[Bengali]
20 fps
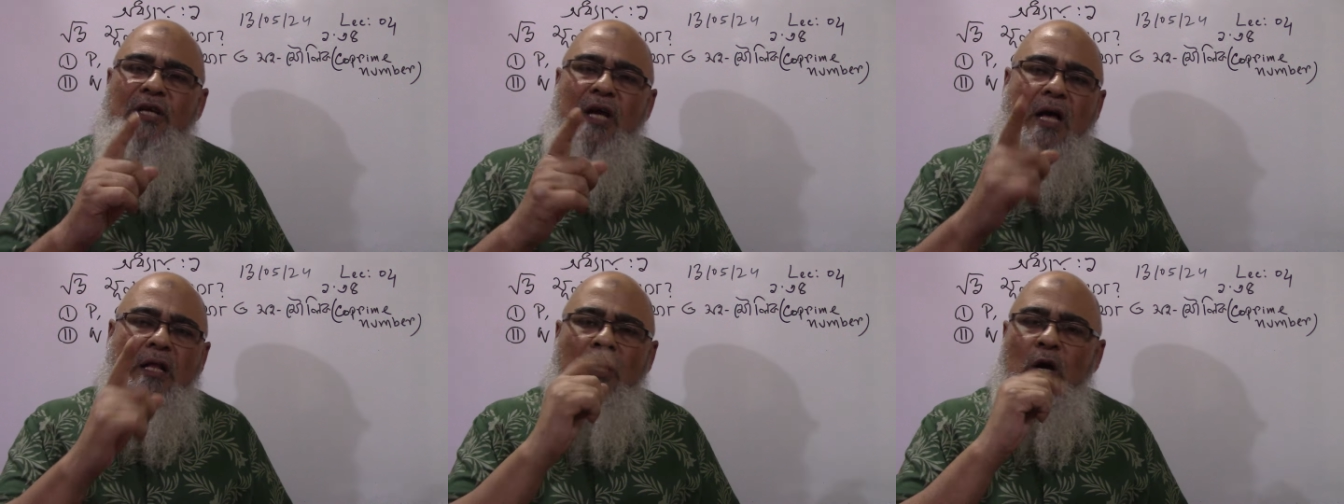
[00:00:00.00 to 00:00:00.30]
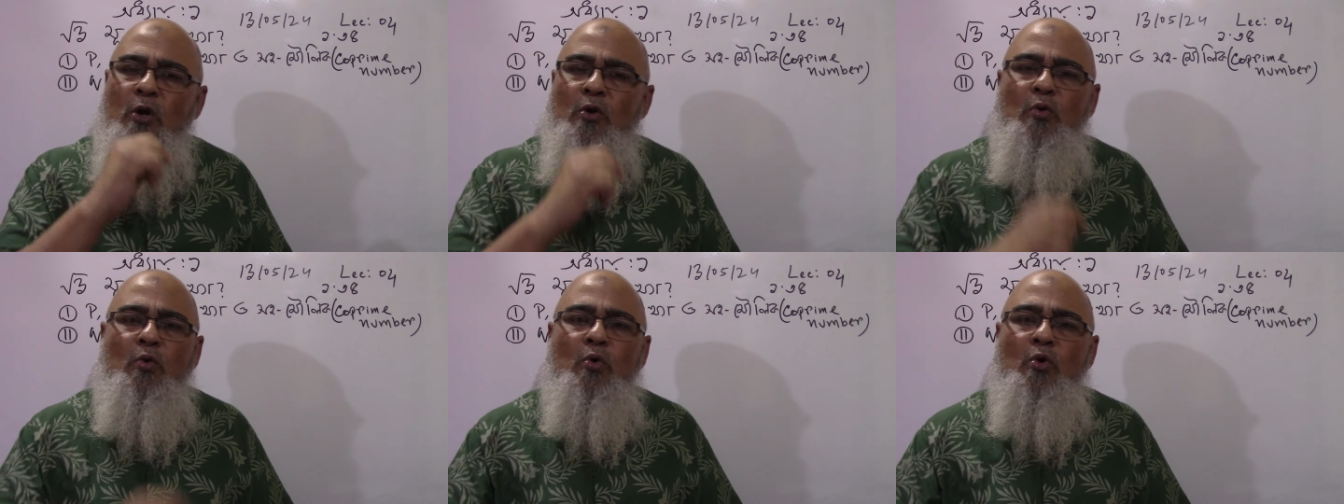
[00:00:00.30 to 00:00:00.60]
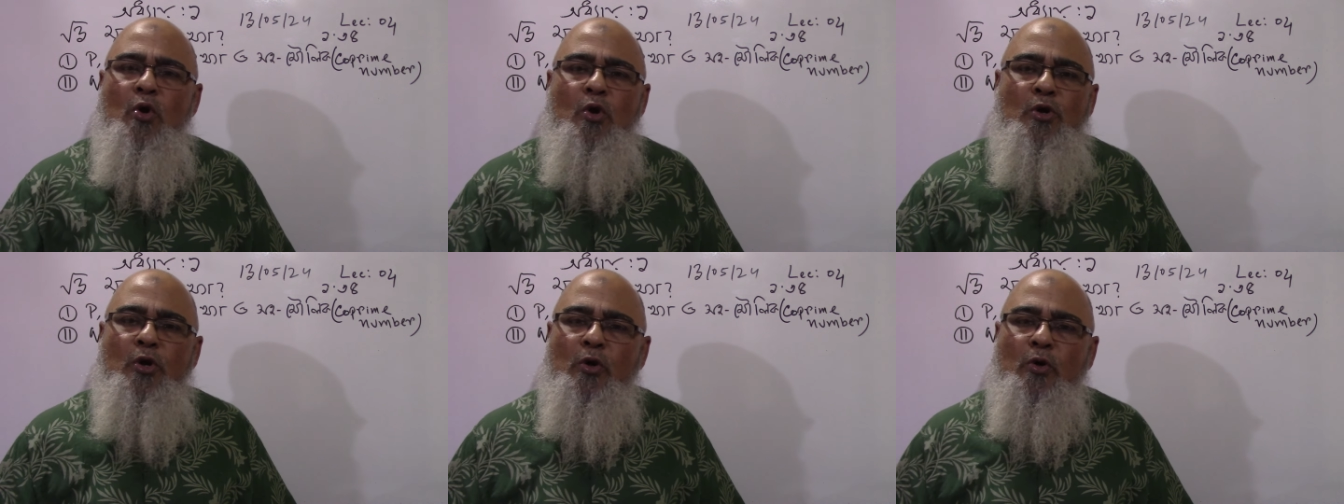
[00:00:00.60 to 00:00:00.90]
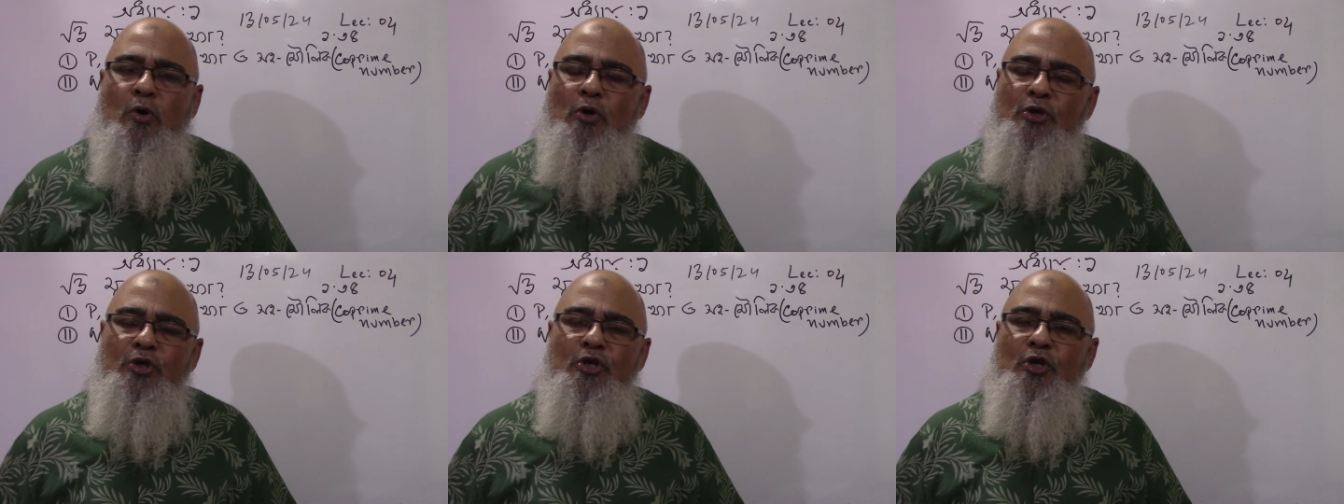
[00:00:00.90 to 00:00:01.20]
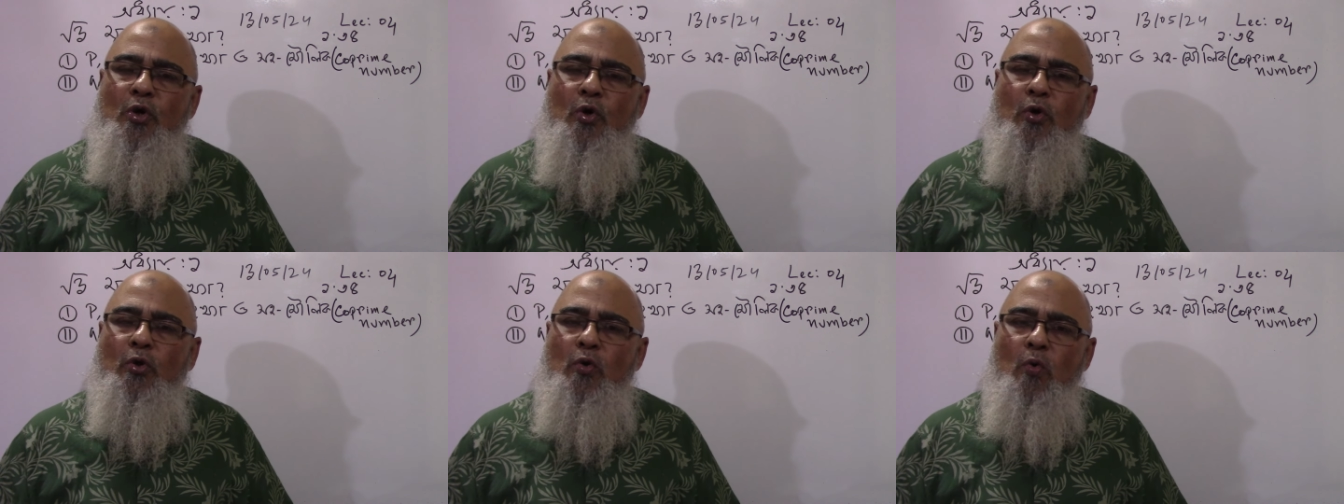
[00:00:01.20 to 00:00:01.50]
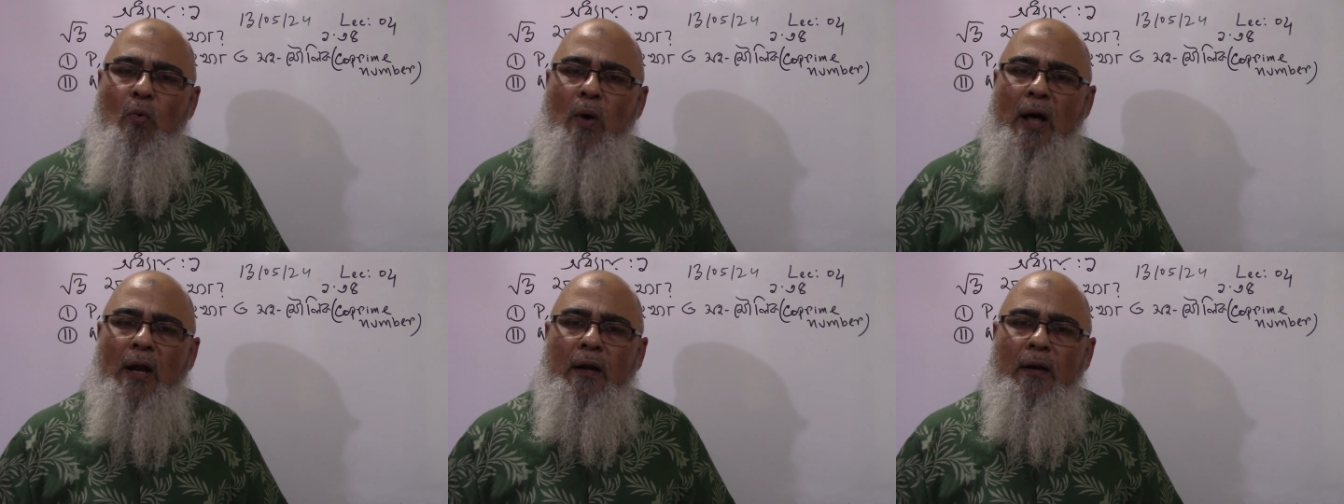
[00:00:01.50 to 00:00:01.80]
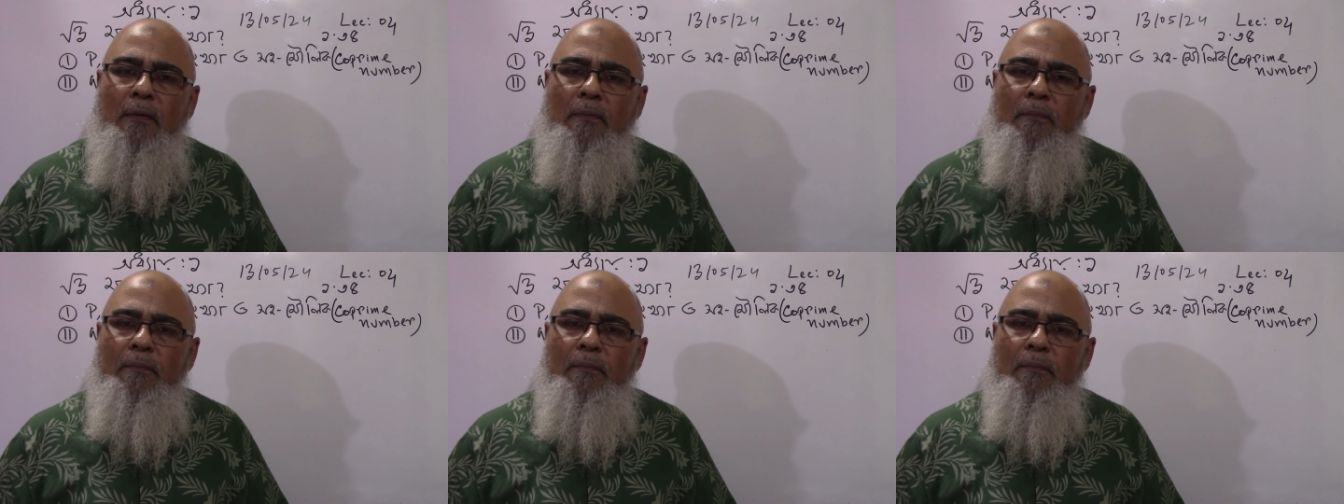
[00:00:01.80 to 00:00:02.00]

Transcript: সাধারণ গুণনীয়ক হচ্ছে কত ওয়ান